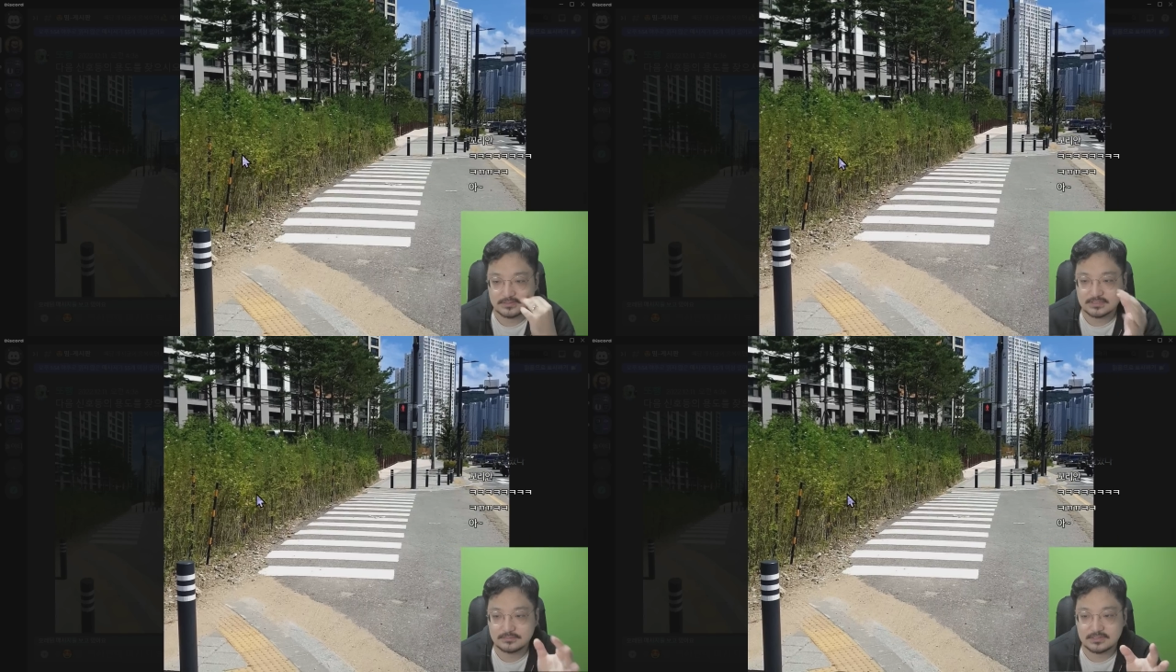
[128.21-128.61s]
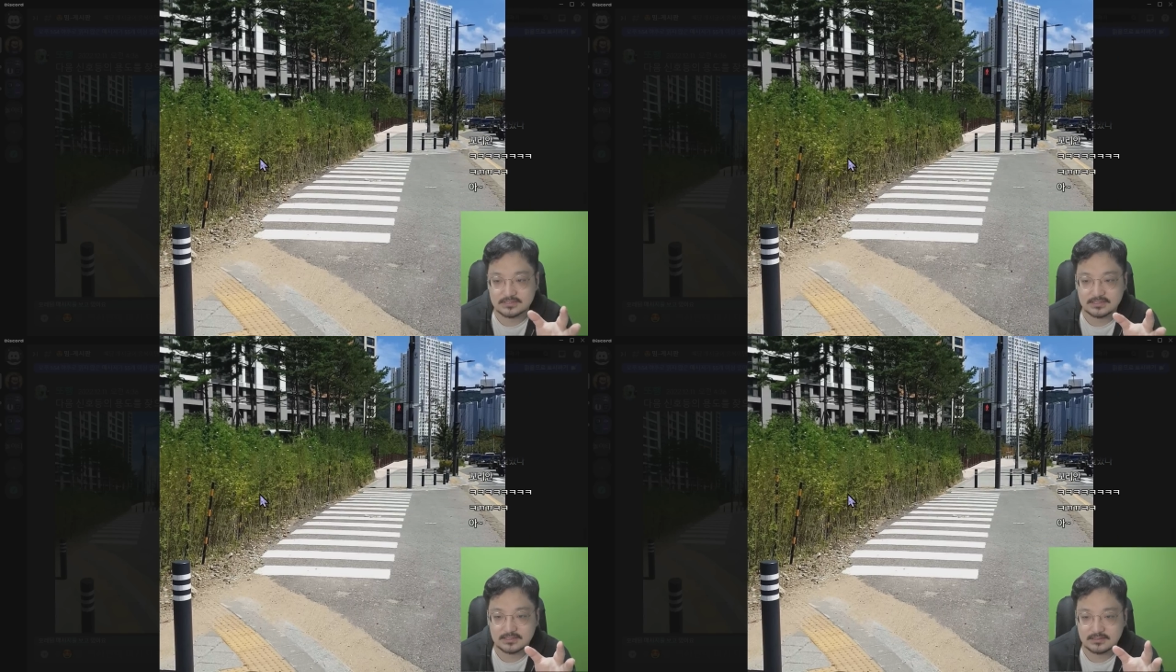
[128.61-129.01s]
지금은
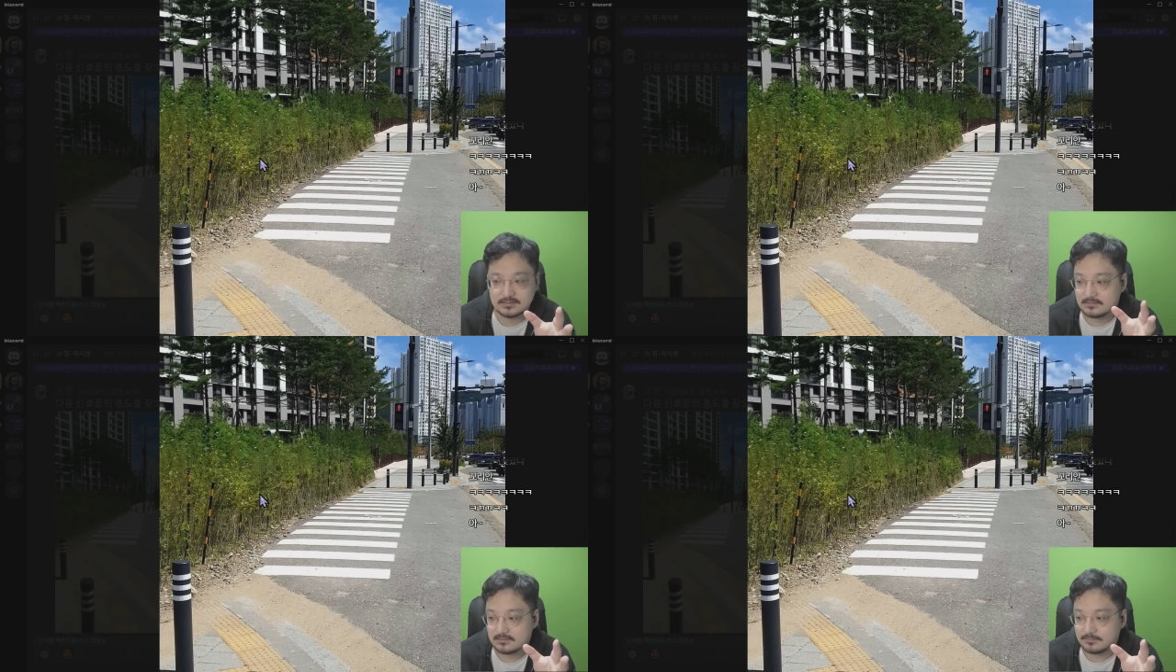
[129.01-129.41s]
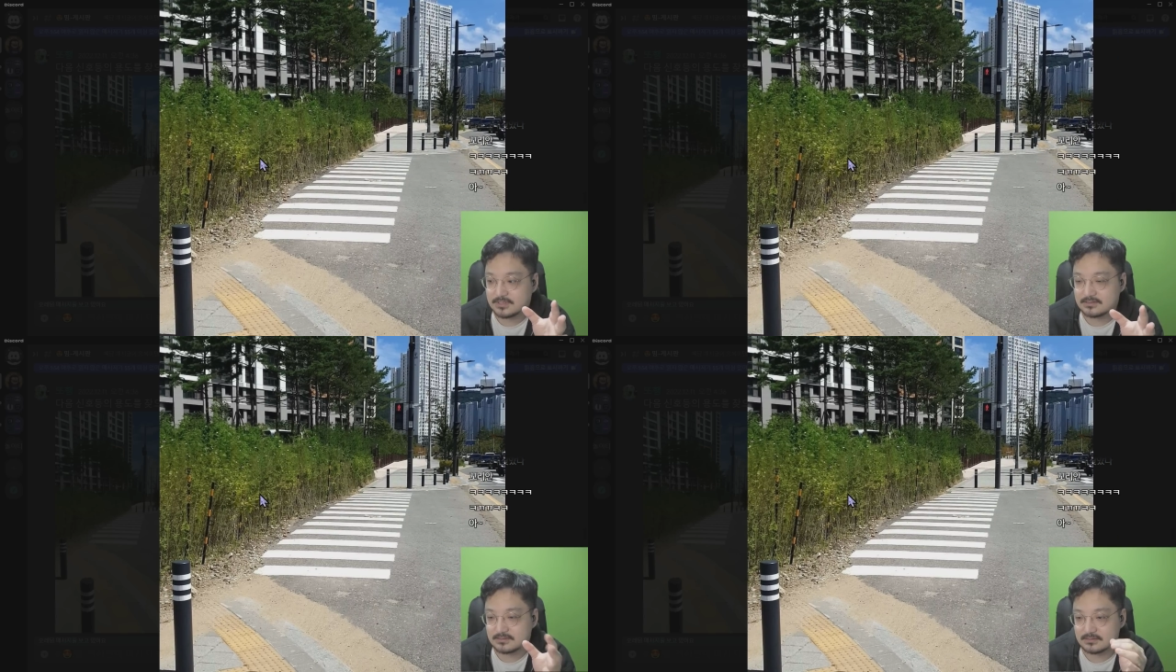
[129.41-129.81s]
이제
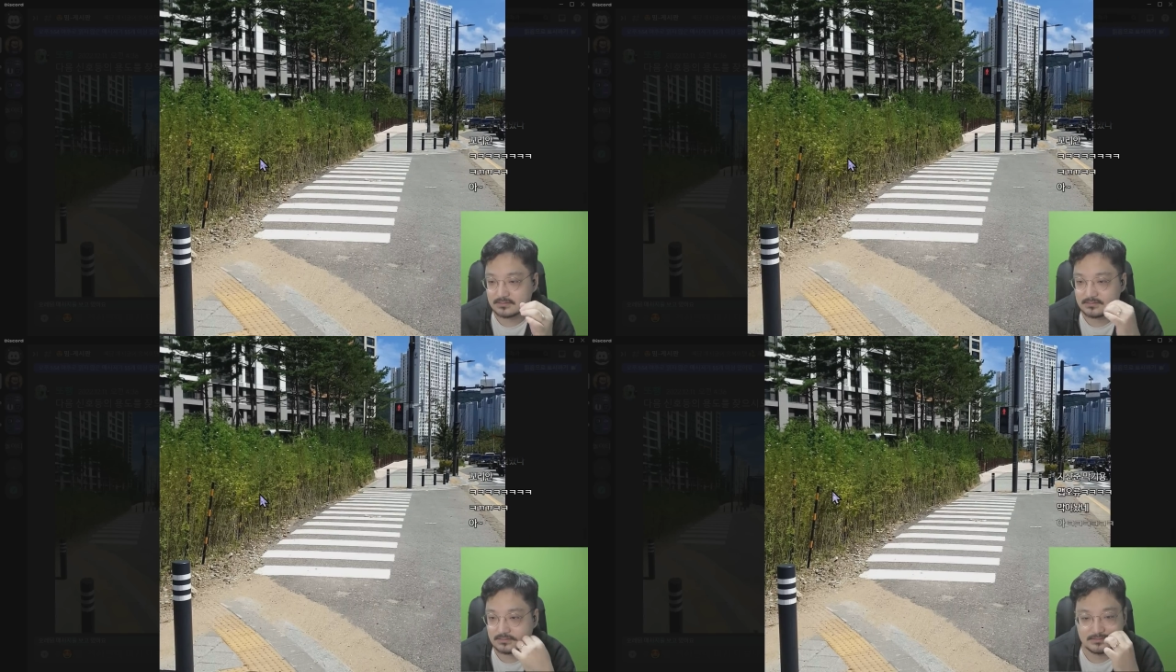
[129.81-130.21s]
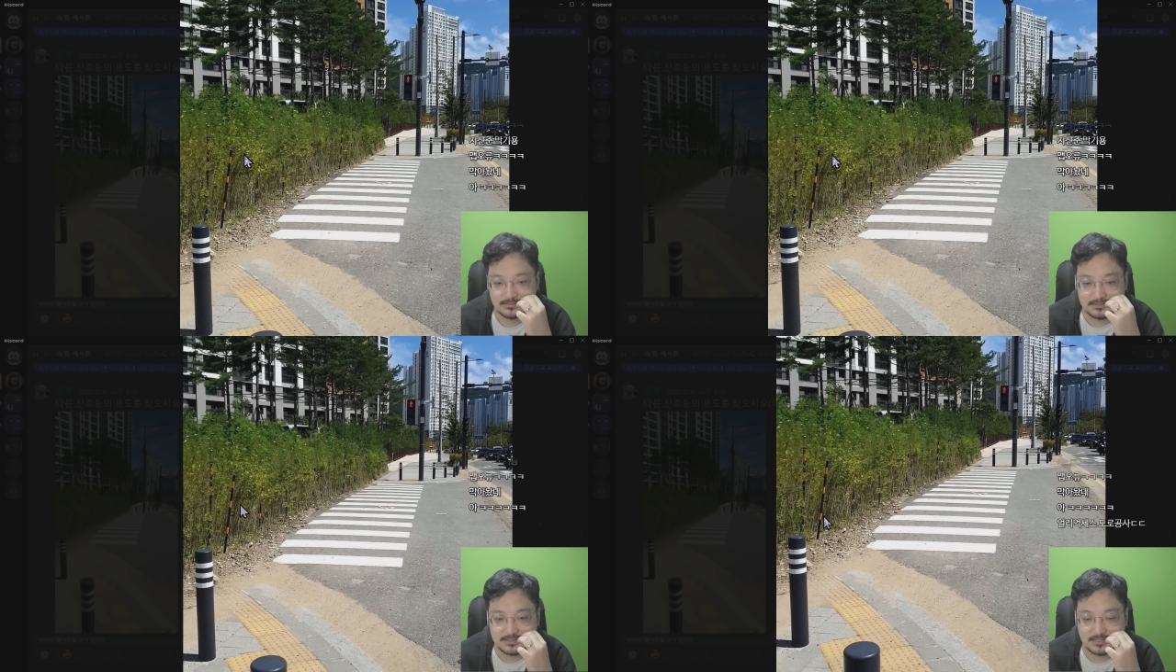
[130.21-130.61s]
업데이트,
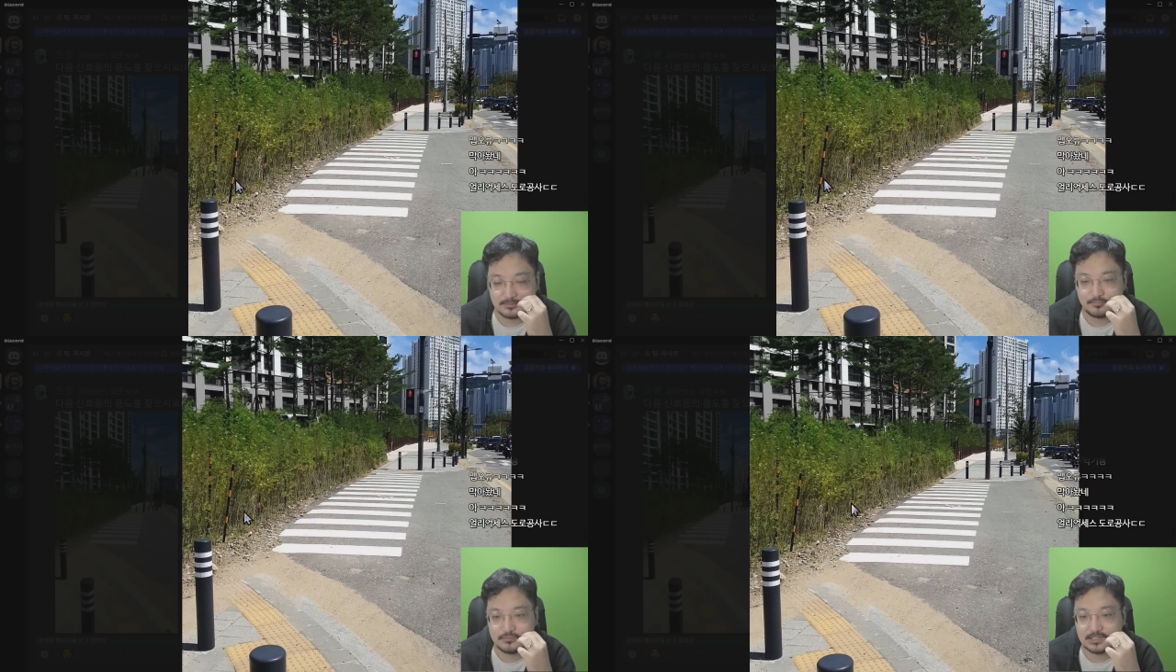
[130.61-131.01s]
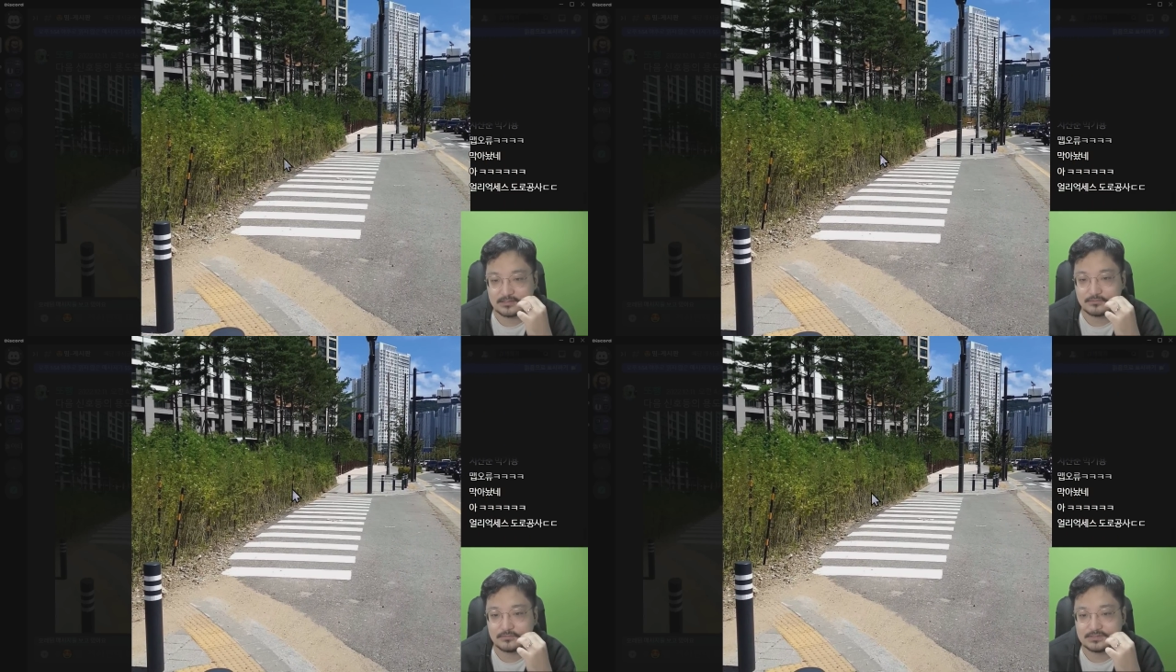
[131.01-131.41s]
이제 이거 풀 다
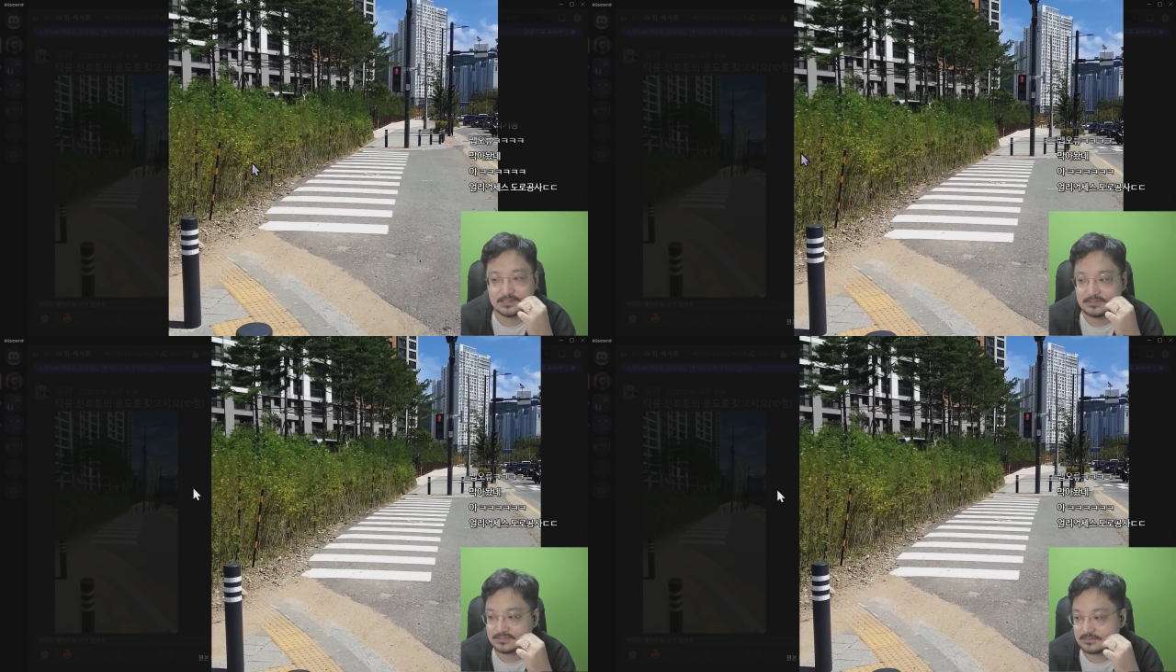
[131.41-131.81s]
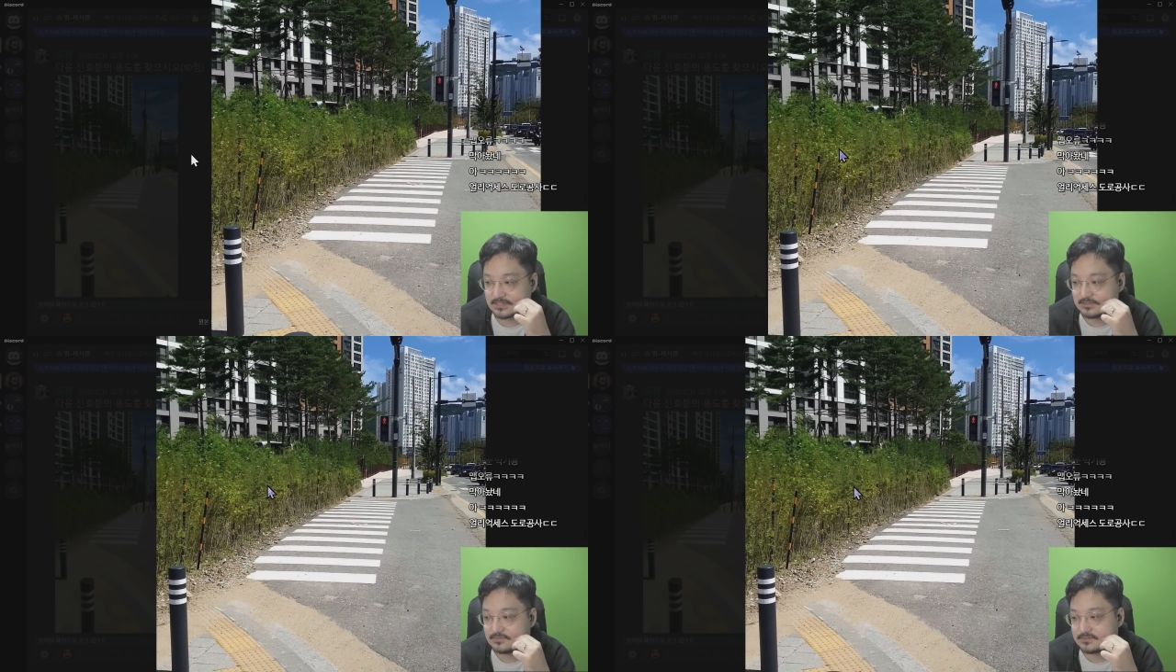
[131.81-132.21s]
뜯고 이제 하면 이제
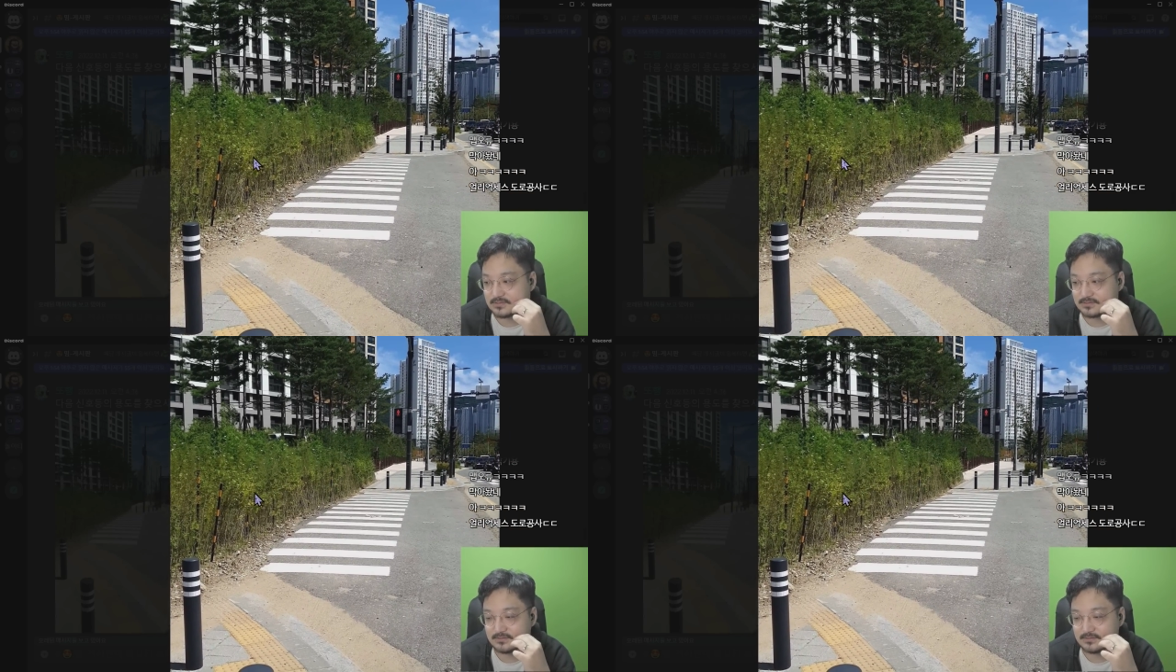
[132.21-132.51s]
갈 수 있어요.